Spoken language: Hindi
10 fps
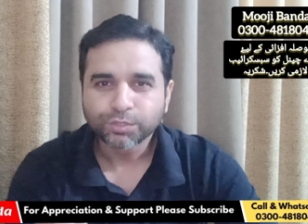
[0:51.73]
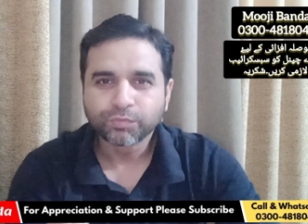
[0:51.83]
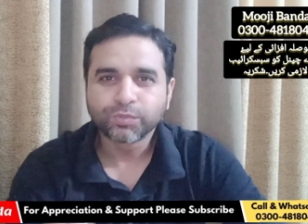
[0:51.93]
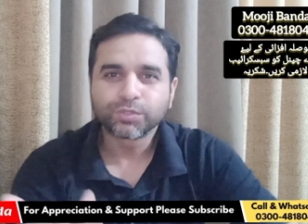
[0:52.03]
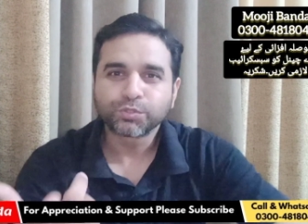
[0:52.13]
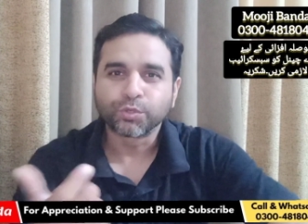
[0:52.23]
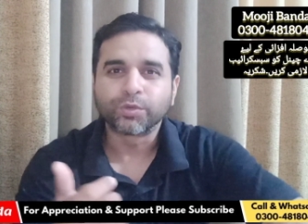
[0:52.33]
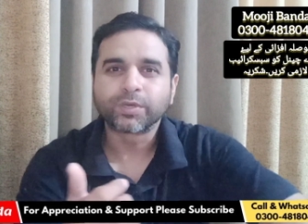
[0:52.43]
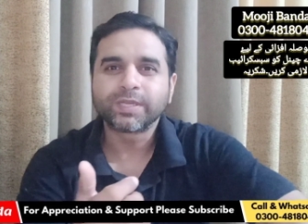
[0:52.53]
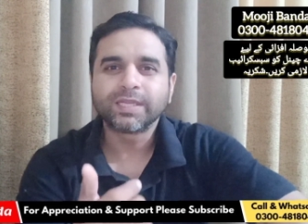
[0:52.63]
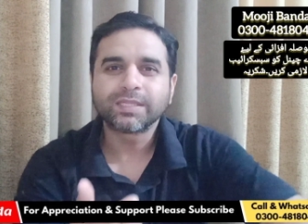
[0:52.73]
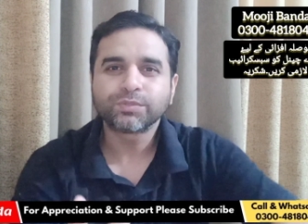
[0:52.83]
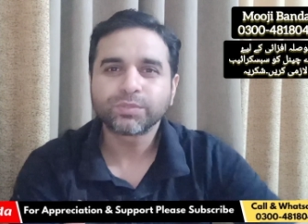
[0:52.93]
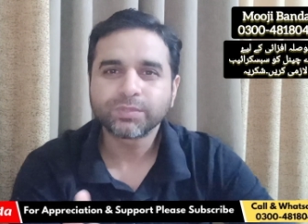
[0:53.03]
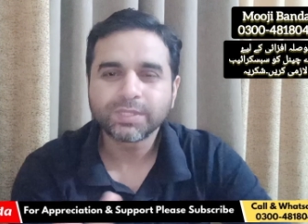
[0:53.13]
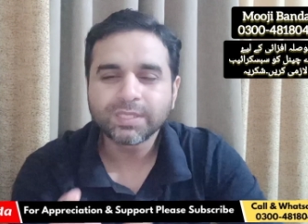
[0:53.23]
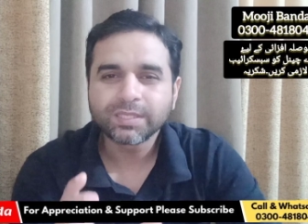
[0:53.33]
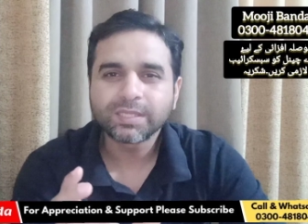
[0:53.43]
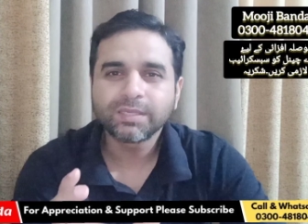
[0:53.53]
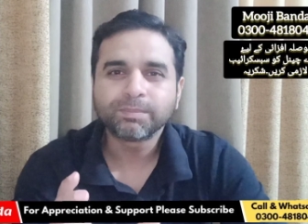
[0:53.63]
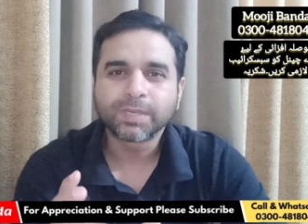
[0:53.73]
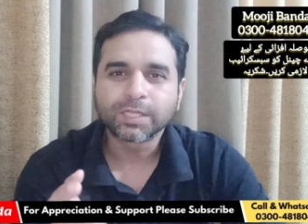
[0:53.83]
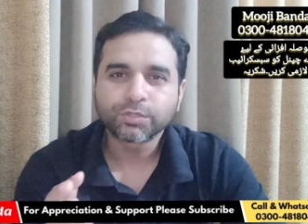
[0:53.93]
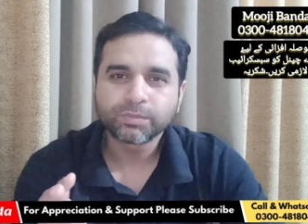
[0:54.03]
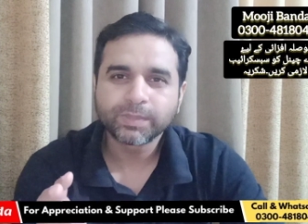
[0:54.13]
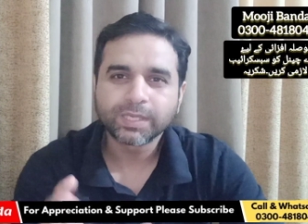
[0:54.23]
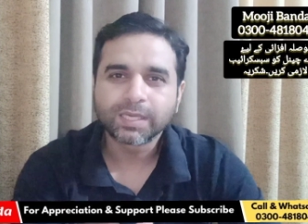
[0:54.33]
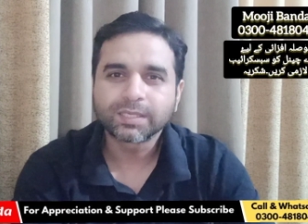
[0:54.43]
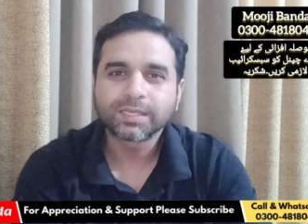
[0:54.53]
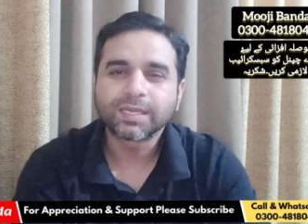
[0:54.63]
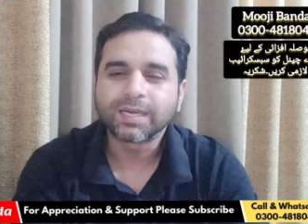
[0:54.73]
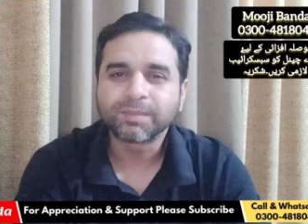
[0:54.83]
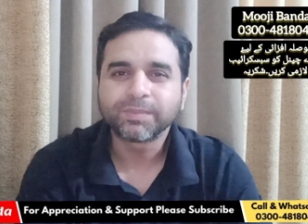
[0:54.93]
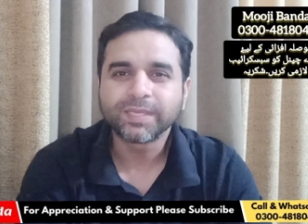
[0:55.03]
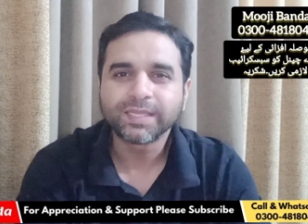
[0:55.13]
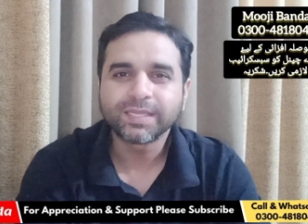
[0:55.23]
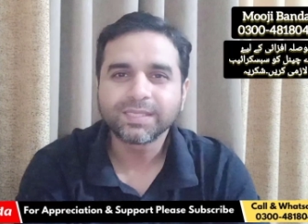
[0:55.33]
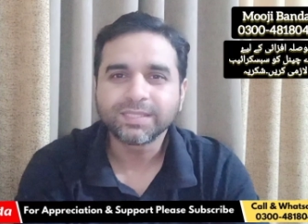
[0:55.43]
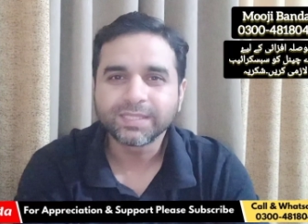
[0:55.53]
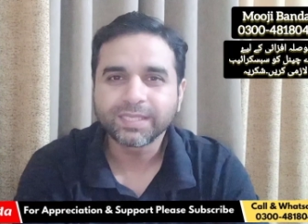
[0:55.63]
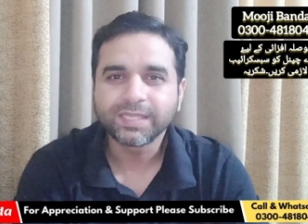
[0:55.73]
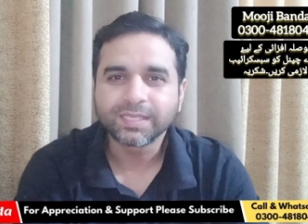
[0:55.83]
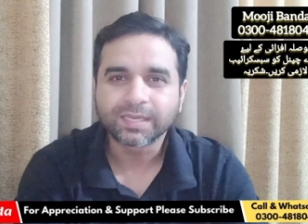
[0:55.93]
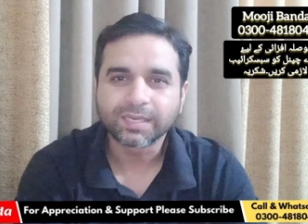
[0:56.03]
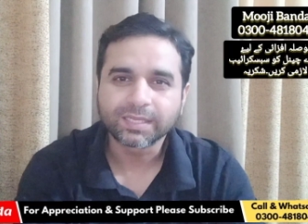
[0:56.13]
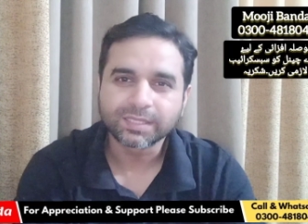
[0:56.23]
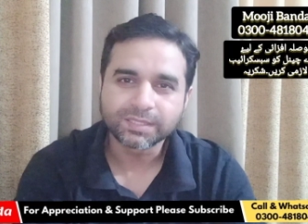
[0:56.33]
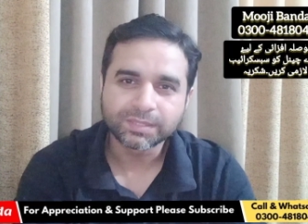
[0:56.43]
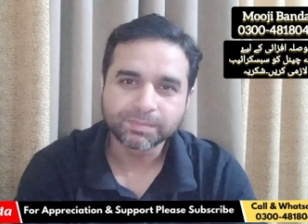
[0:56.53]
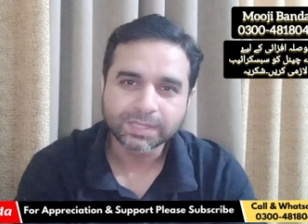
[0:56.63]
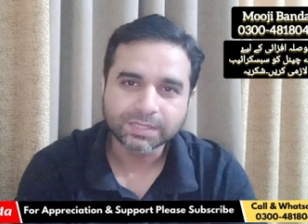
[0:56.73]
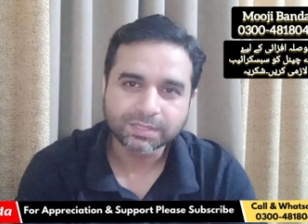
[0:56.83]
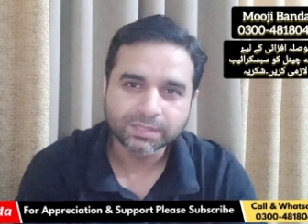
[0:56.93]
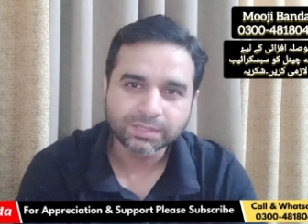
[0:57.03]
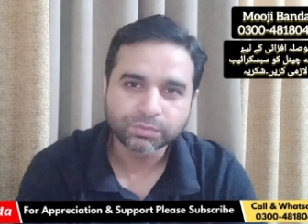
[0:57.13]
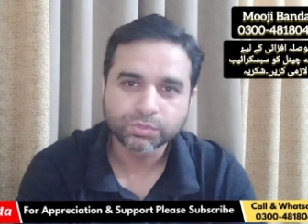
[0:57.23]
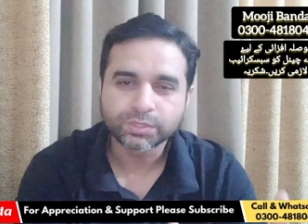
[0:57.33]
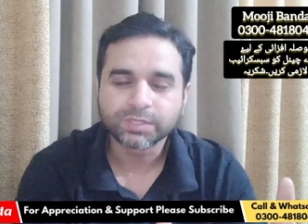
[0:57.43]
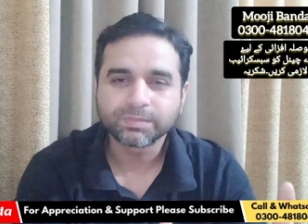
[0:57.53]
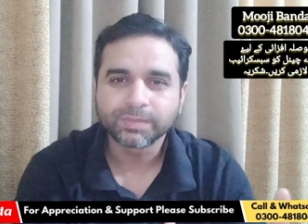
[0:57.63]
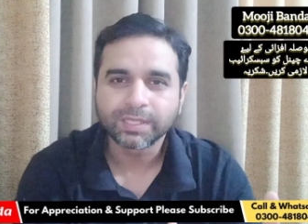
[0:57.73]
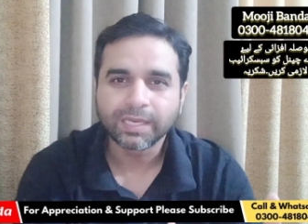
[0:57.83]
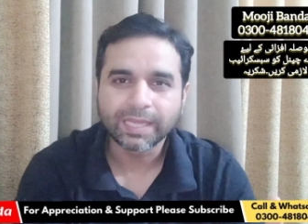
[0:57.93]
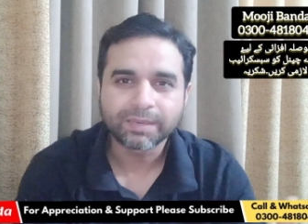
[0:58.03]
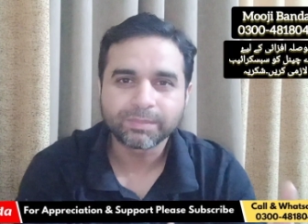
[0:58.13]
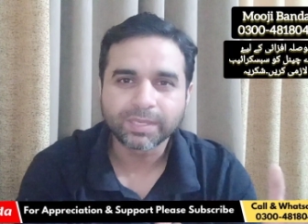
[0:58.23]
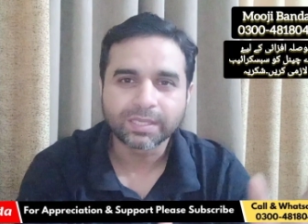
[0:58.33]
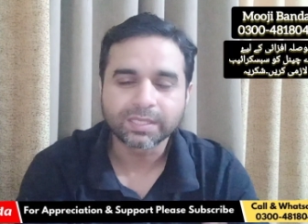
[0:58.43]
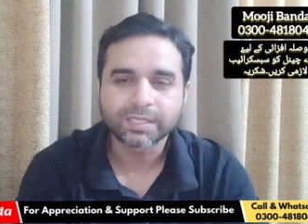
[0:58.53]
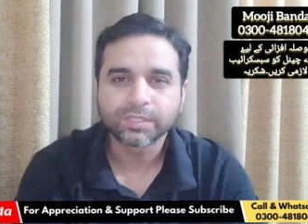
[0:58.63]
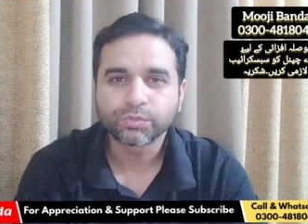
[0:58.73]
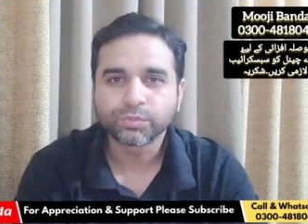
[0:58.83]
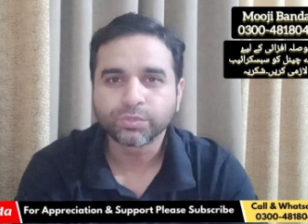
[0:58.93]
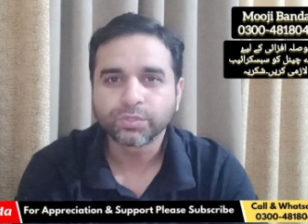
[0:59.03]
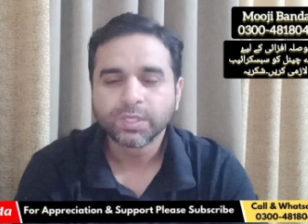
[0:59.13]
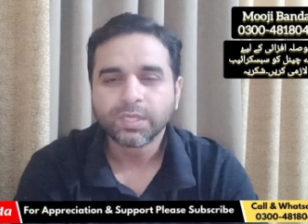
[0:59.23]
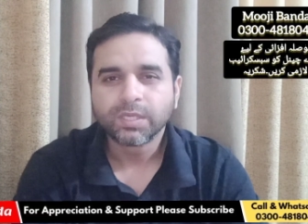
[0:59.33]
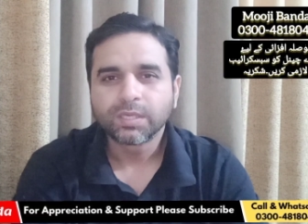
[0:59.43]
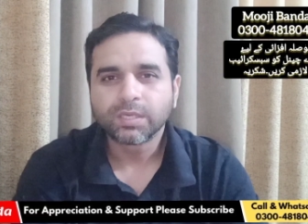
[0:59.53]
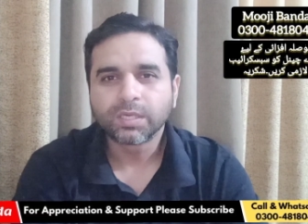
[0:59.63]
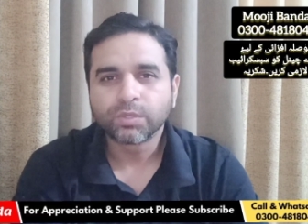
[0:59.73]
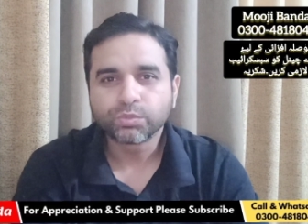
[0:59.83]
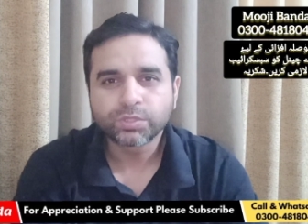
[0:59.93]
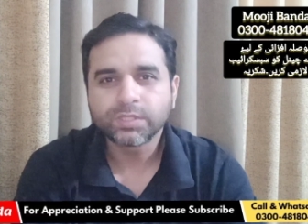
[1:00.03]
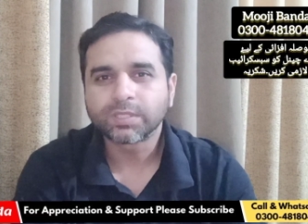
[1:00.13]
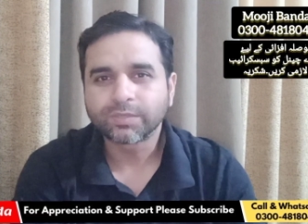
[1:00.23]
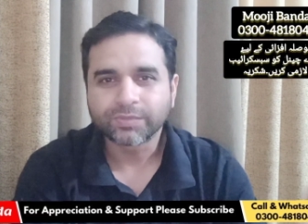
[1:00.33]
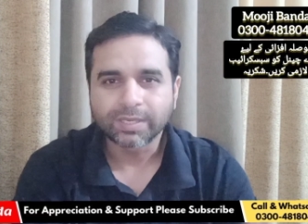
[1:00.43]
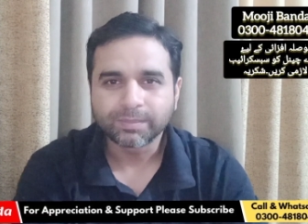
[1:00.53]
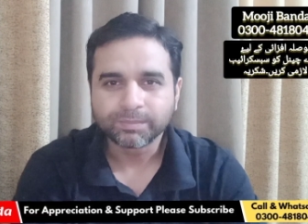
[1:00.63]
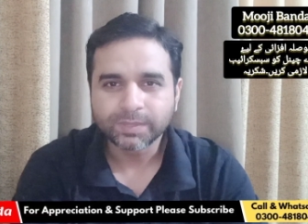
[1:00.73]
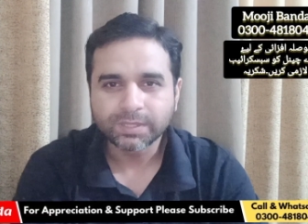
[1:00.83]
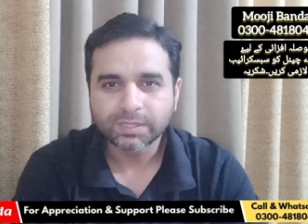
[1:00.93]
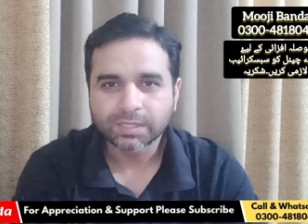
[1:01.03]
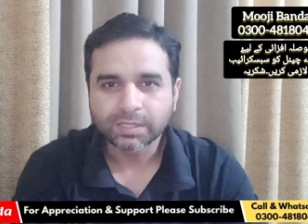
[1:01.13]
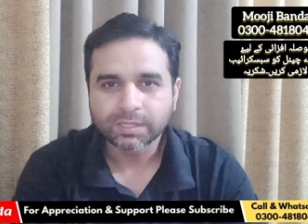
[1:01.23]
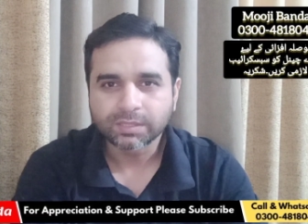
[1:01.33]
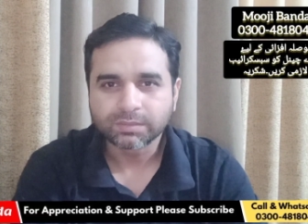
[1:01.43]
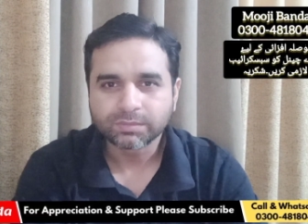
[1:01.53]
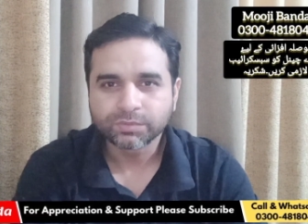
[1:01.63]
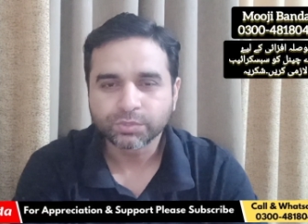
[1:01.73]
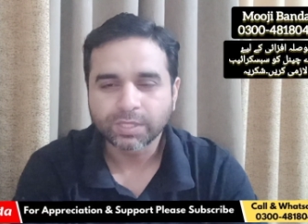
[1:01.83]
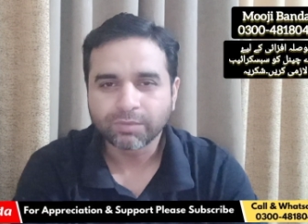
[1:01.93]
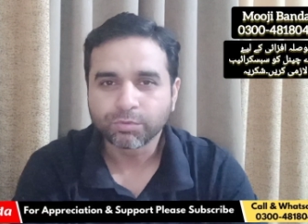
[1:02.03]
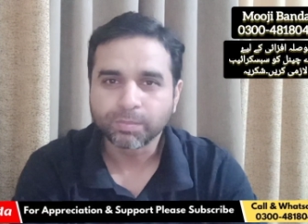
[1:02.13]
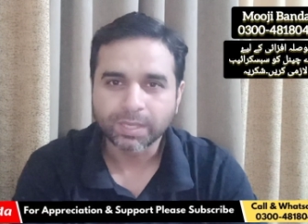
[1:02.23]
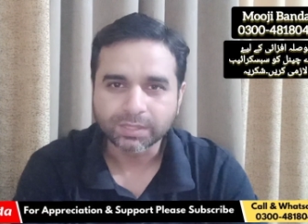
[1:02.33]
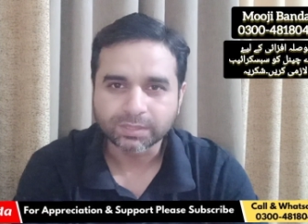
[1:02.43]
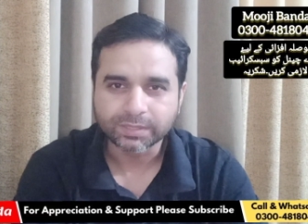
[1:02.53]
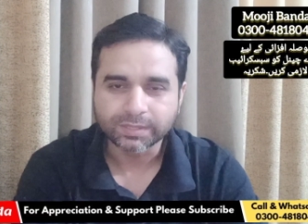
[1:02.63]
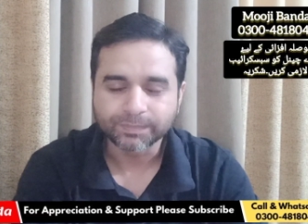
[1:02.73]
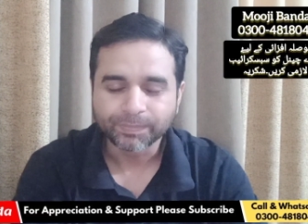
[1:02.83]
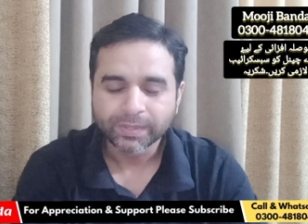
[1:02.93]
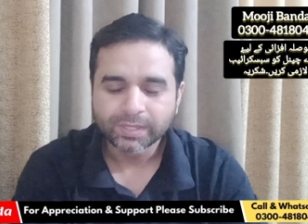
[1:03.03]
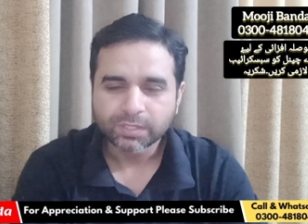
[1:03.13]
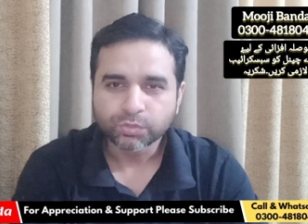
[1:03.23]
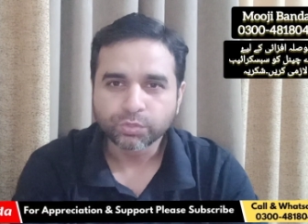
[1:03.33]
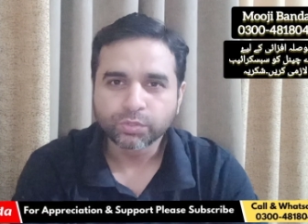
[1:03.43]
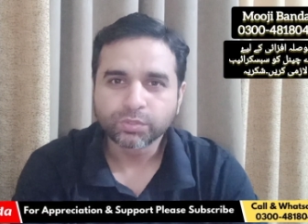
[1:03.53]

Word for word: तो वो छोड़ रहे हैं तो इनकी बातों में आकर आपने ये नहीं करना कि जी बस उस चीज़ में लहर में लग गए तो उसी तरफ आप भी जो है वो भाग चलें तो